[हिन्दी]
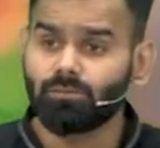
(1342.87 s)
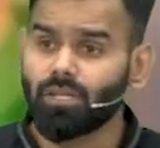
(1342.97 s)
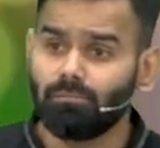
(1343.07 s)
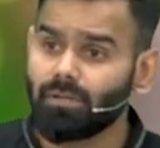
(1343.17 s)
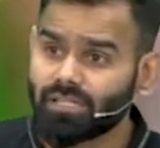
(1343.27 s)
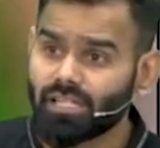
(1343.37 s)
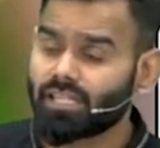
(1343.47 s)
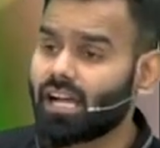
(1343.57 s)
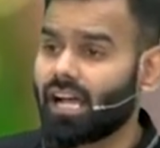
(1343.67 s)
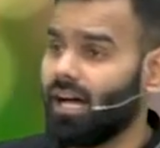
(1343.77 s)
सब जब बिजनेस
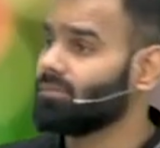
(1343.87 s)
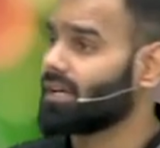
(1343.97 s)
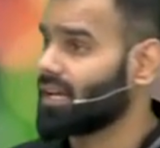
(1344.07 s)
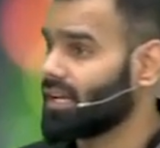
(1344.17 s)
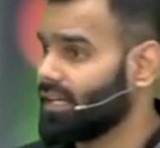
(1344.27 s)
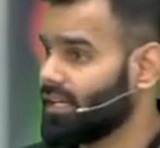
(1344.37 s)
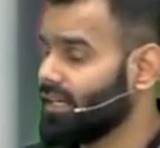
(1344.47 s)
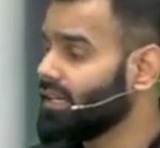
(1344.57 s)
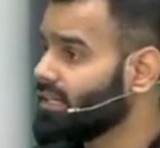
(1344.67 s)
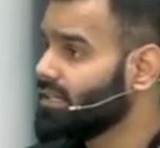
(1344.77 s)
का काम कर रहे हैं